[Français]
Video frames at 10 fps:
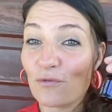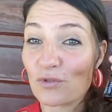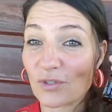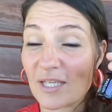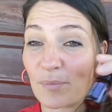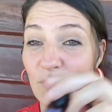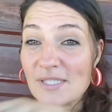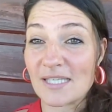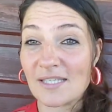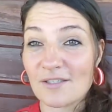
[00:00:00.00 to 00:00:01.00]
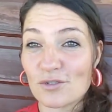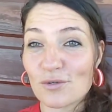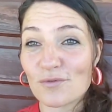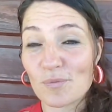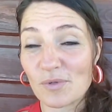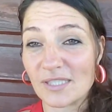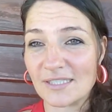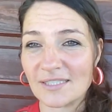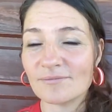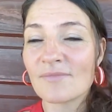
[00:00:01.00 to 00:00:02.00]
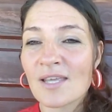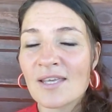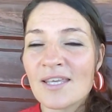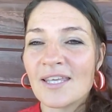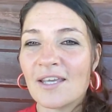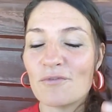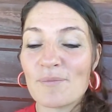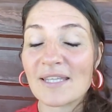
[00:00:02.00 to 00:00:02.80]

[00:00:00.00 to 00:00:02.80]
Vous en déposez sur vos poignets et vous